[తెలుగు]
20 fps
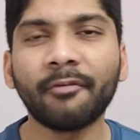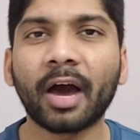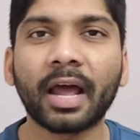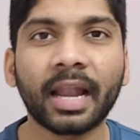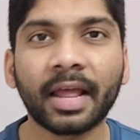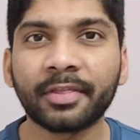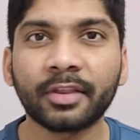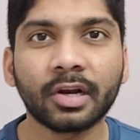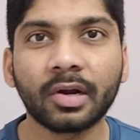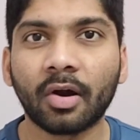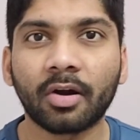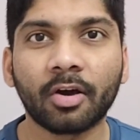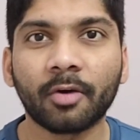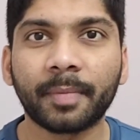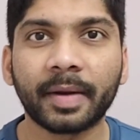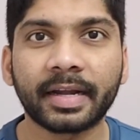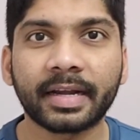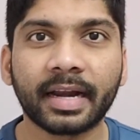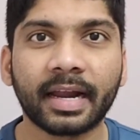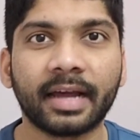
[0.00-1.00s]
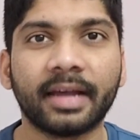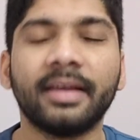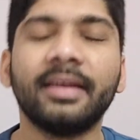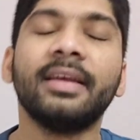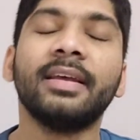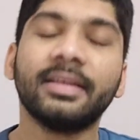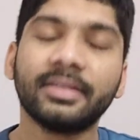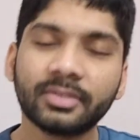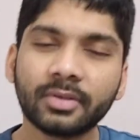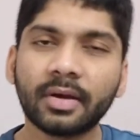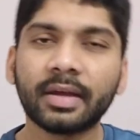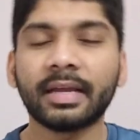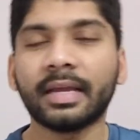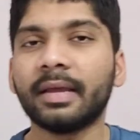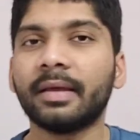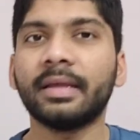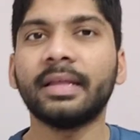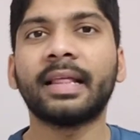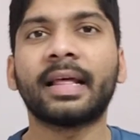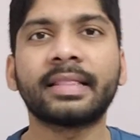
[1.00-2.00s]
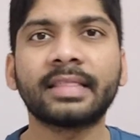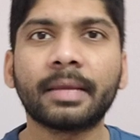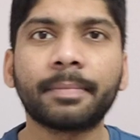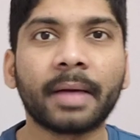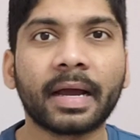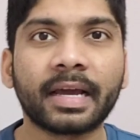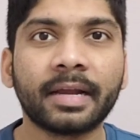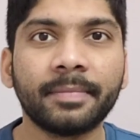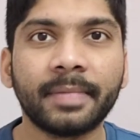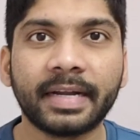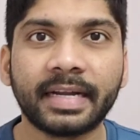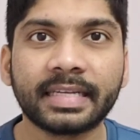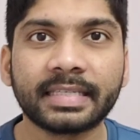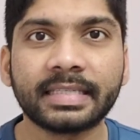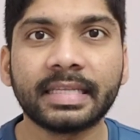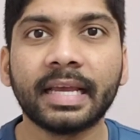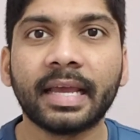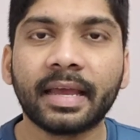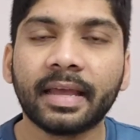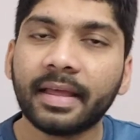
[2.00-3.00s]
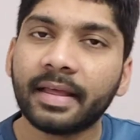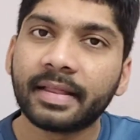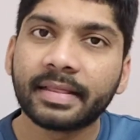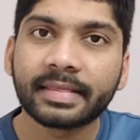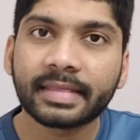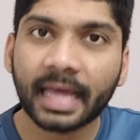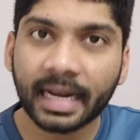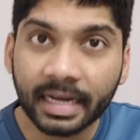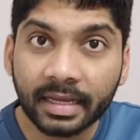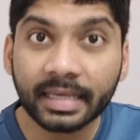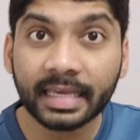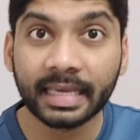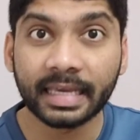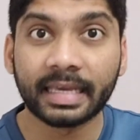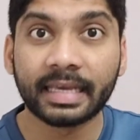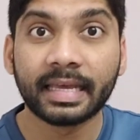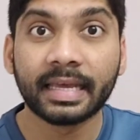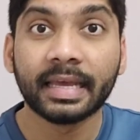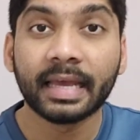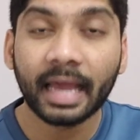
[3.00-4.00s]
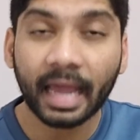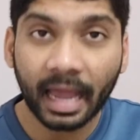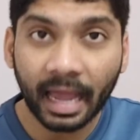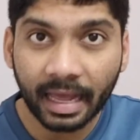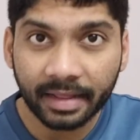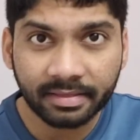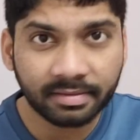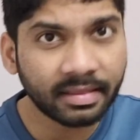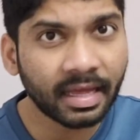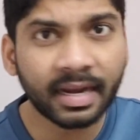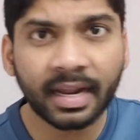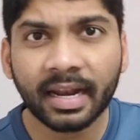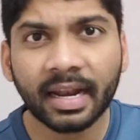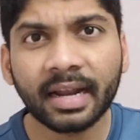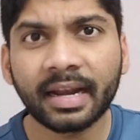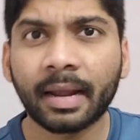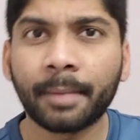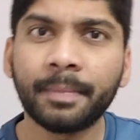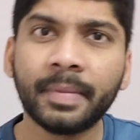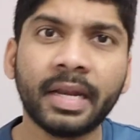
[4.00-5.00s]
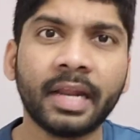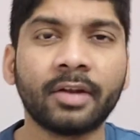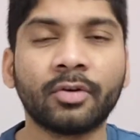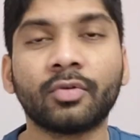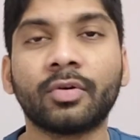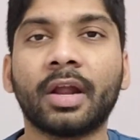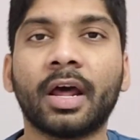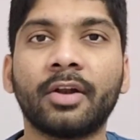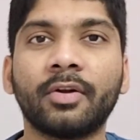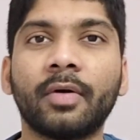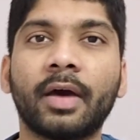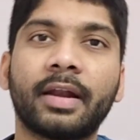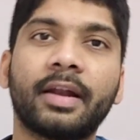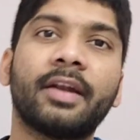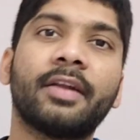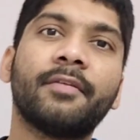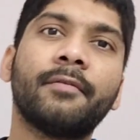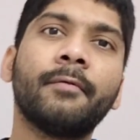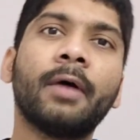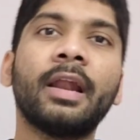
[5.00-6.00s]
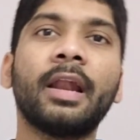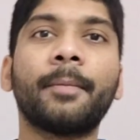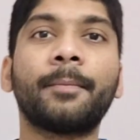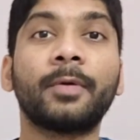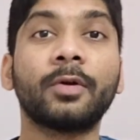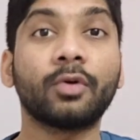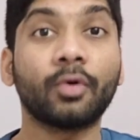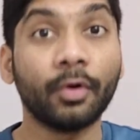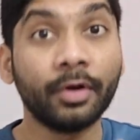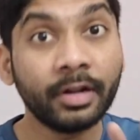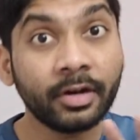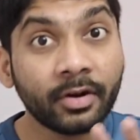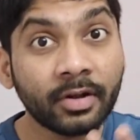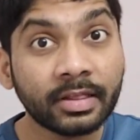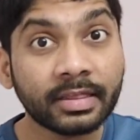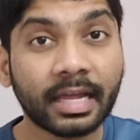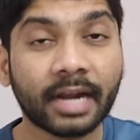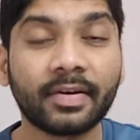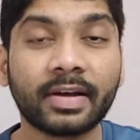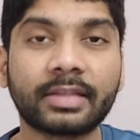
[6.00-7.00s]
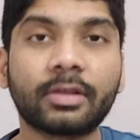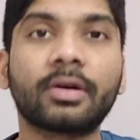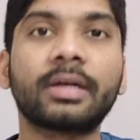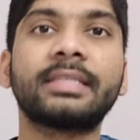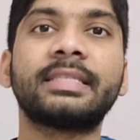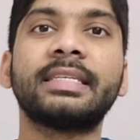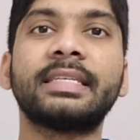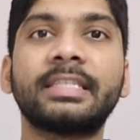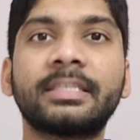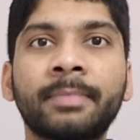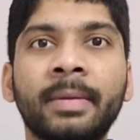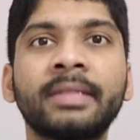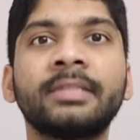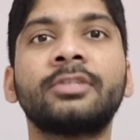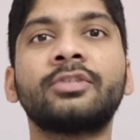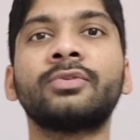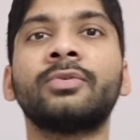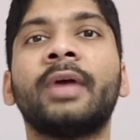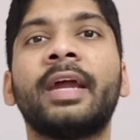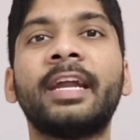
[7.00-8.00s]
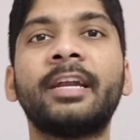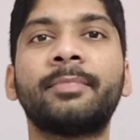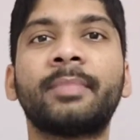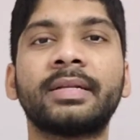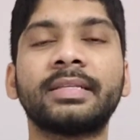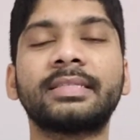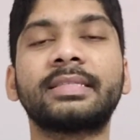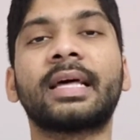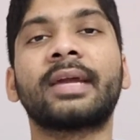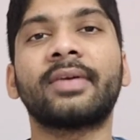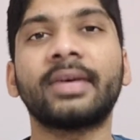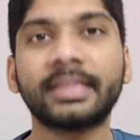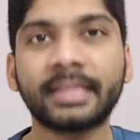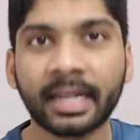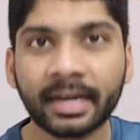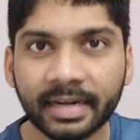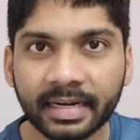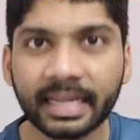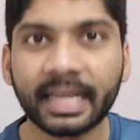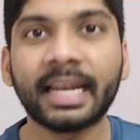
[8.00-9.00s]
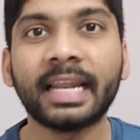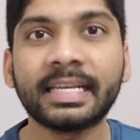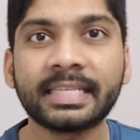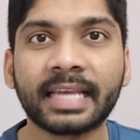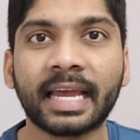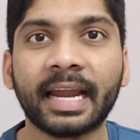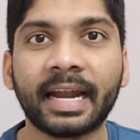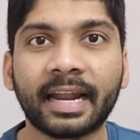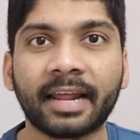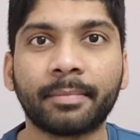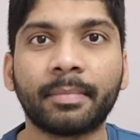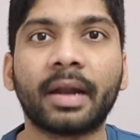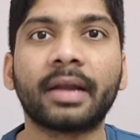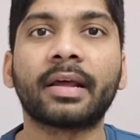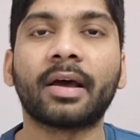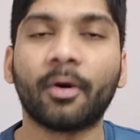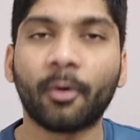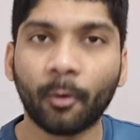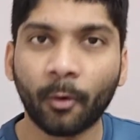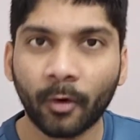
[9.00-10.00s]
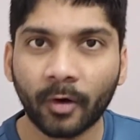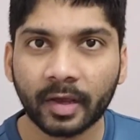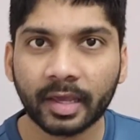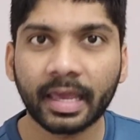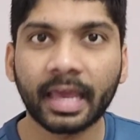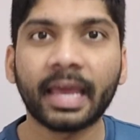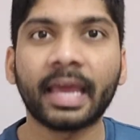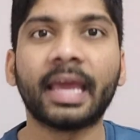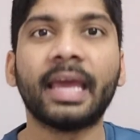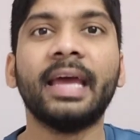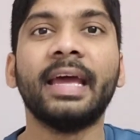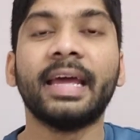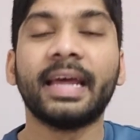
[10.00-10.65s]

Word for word: వాళ్ళందరూ గొడవ పెట్టరా సో ఇదంతా పక్కన పెట్టేస్తే తనకి తను అలా నమ్మి నేను ఉన్నాను అన్నాడు వాళ్ళు అప్పుడు కొన్ని రోజుల తర్వాత ఒక సిక్స్ మంత్స్ టు ఎయిట్ మంత్స్ తర్వాత తను రియలైజ్ అయ్యాడనమాట ఓకే